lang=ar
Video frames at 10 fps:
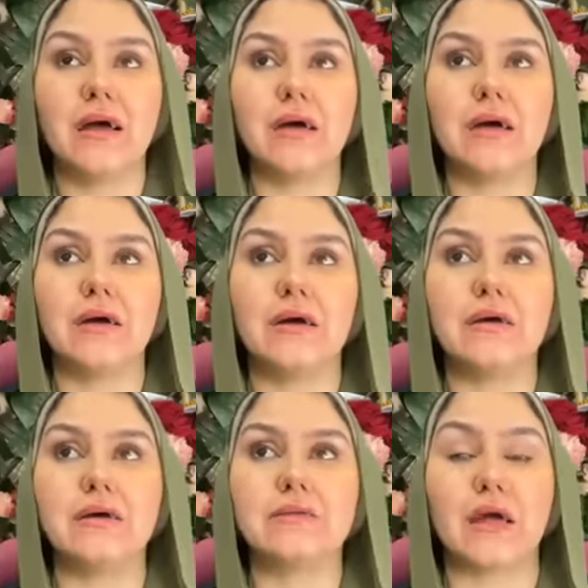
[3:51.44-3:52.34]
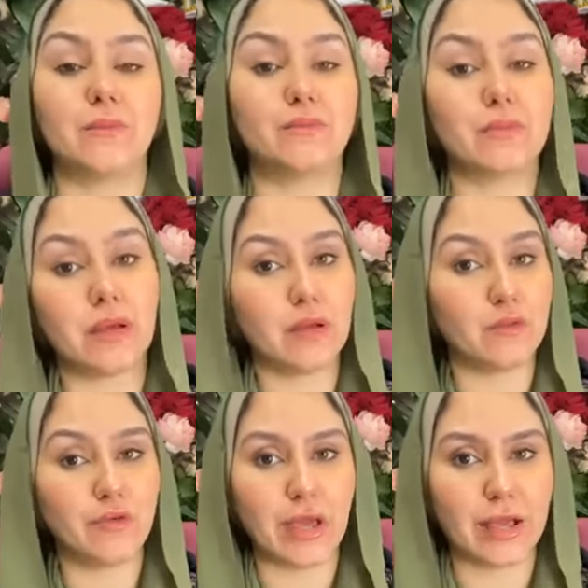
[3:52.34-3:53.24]
آه طيب
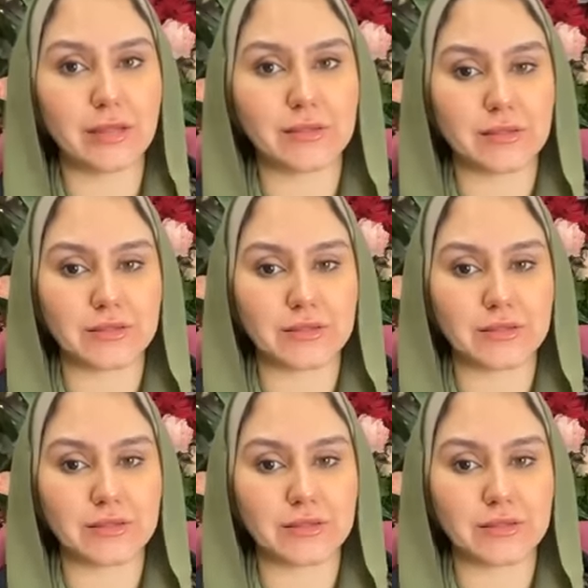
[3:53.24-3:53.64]
في حد